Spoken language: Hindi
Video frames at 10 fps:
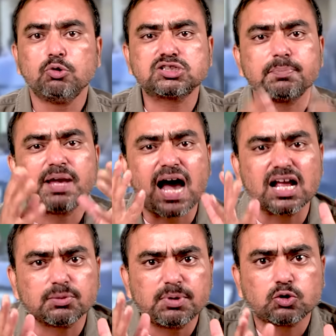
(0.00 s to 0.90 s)
उसमें
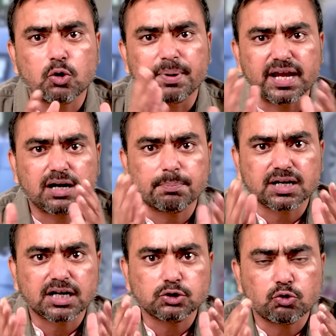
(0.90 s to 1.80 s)
आदमी को भेड़
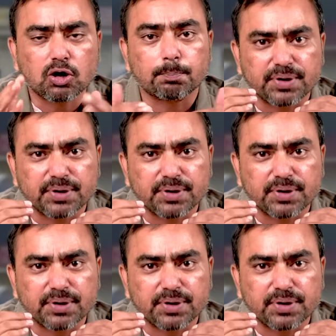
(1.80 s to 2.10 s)
बकरियों और